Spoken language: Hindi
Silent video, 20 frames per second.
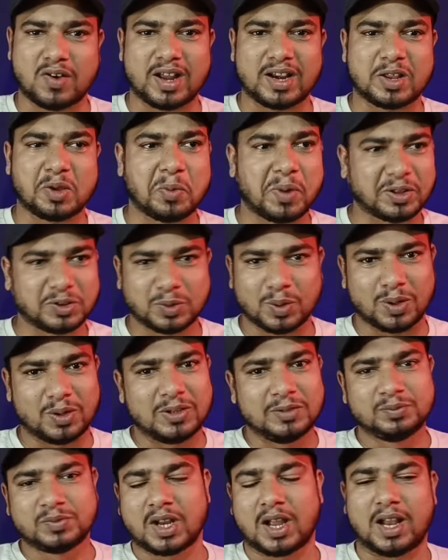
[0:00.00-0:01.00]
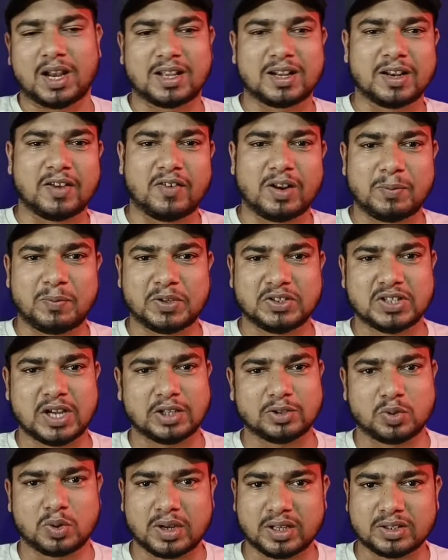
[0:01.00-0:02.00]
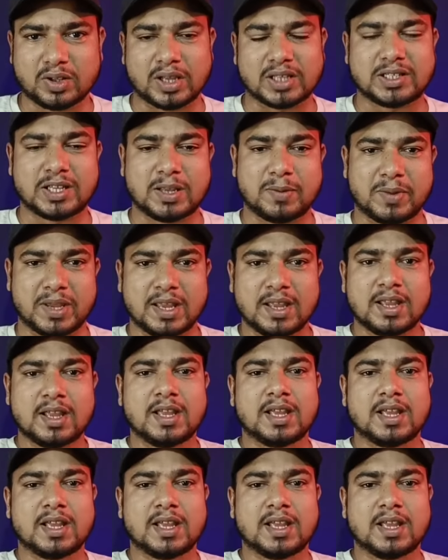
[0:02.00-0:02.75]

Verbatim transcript: जवान के बाद तो अलग लेवल पे जा चुके हैं तो ऐसे में